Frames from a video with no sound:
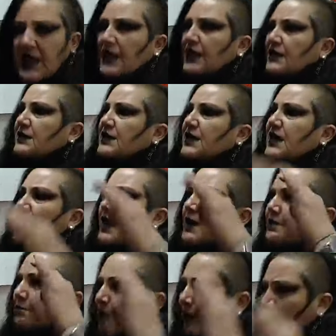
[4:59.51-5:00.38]
ni
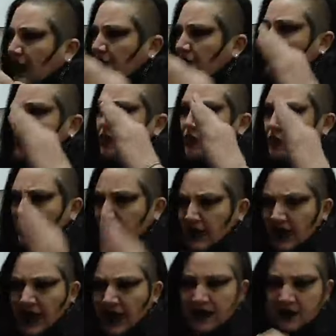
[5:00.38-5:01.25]
el pacto de
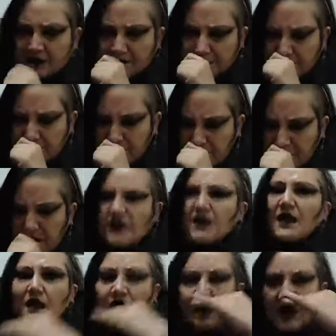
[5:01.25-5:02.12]
unidad
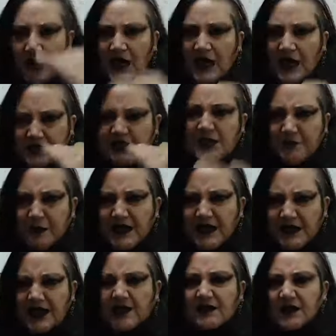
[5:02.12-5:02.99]

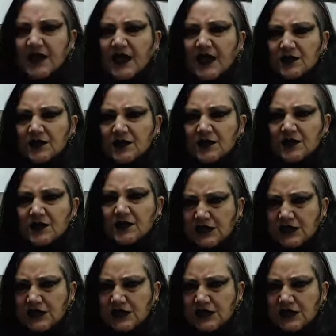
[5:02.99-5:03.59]
representa a toda la